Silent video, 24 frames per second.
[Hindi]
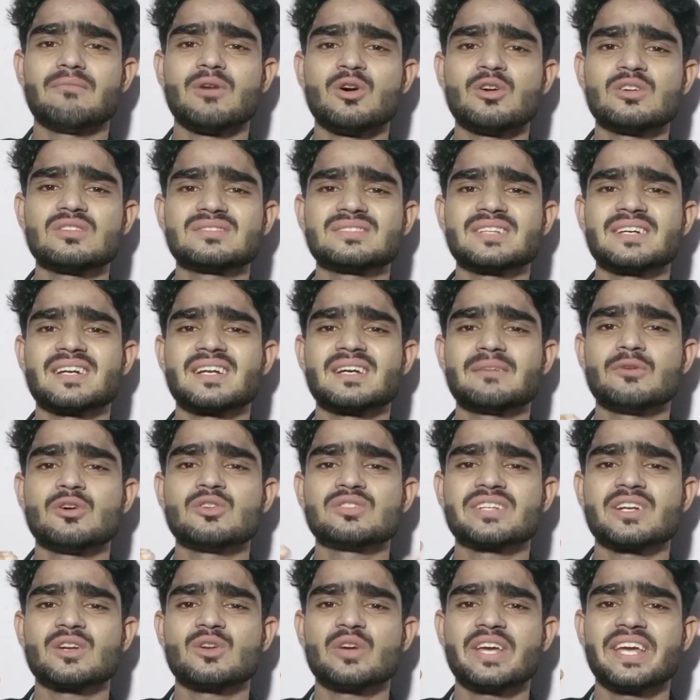बहुत सारे
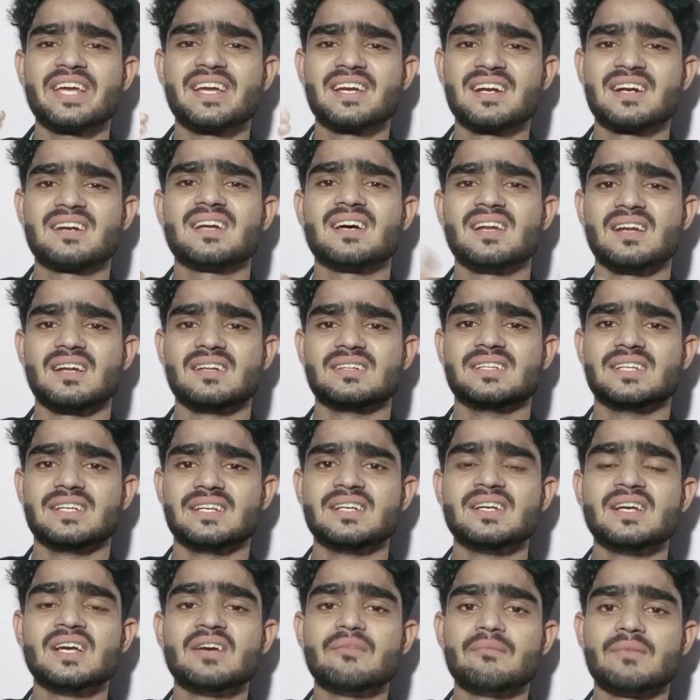बहुत सारे लोग एक घंटा ले लेते
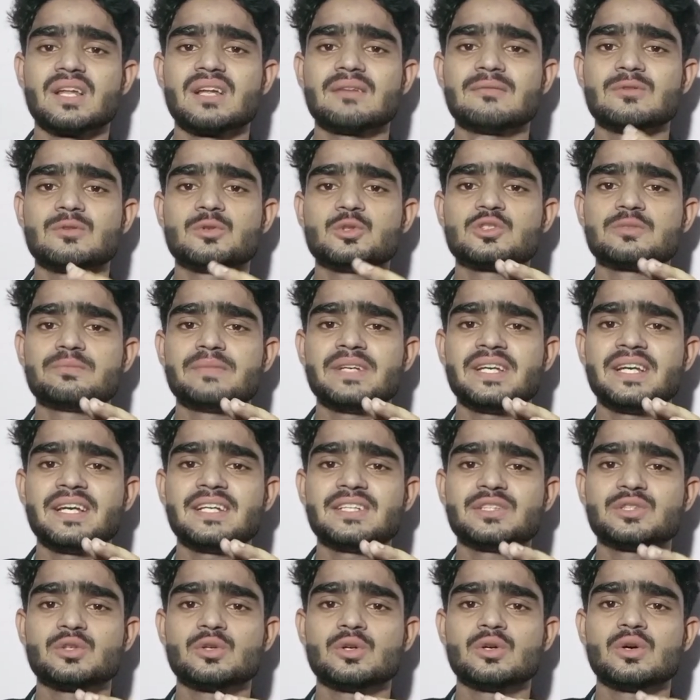हैं मतलब
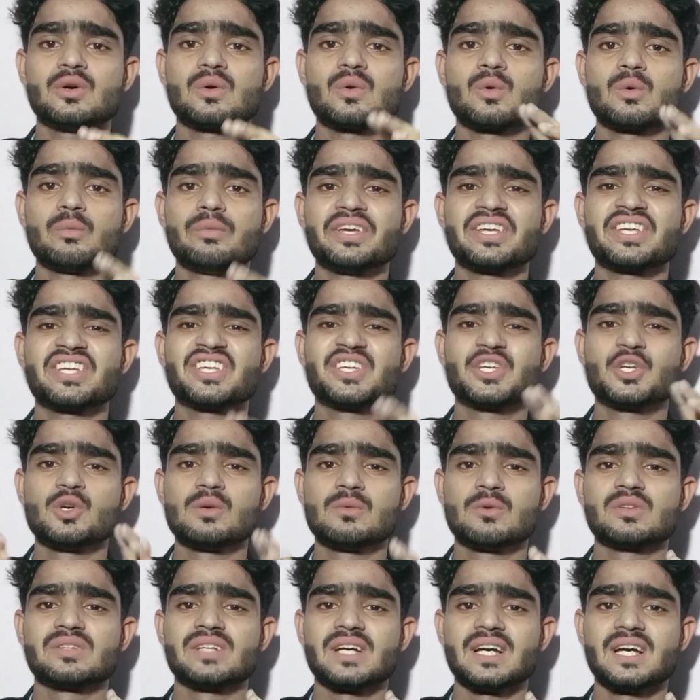उसमें जो रूबिक
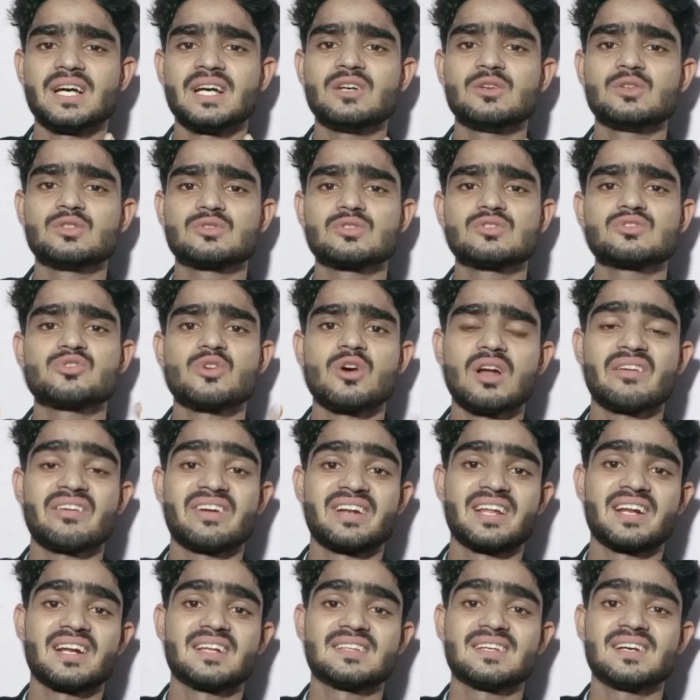क्यूब होता है उसको सॉल्व
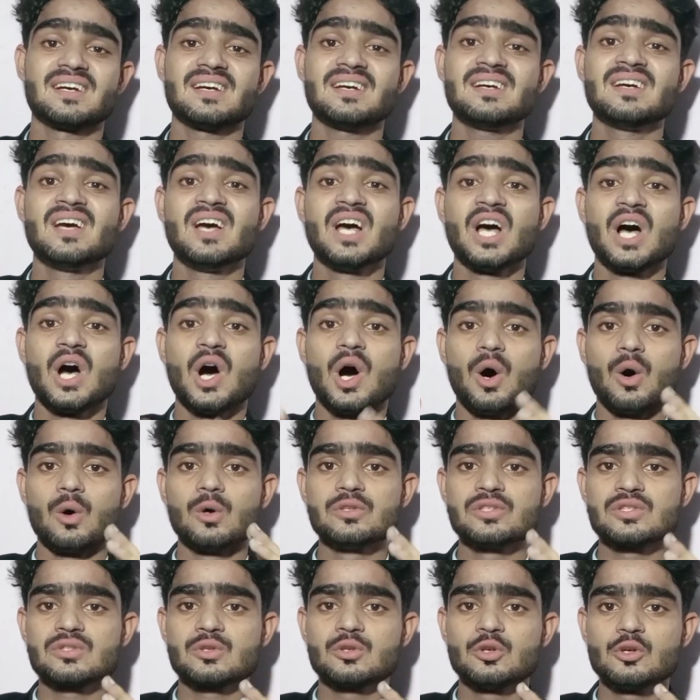करना रहता है
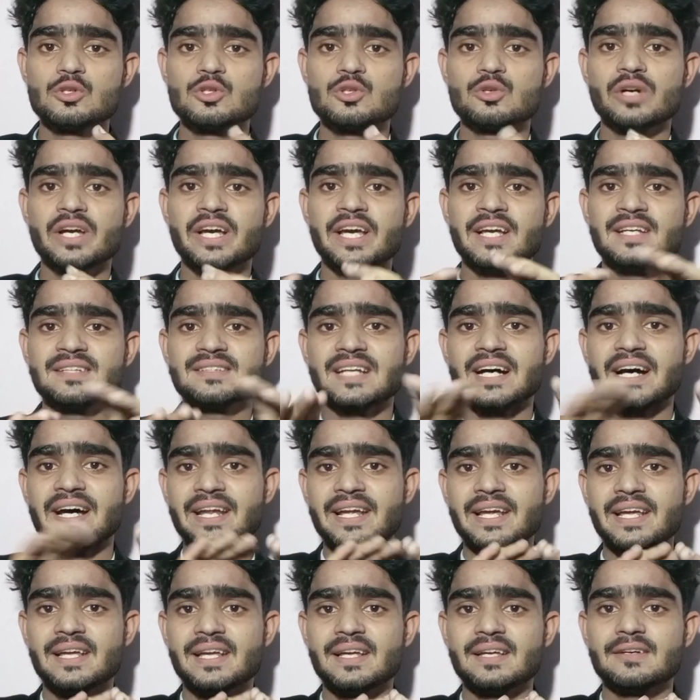उसको जो है
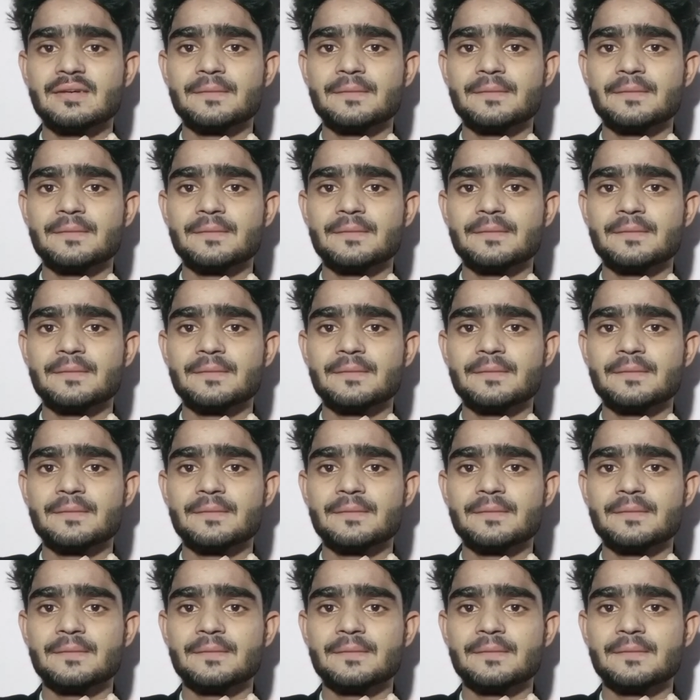सारे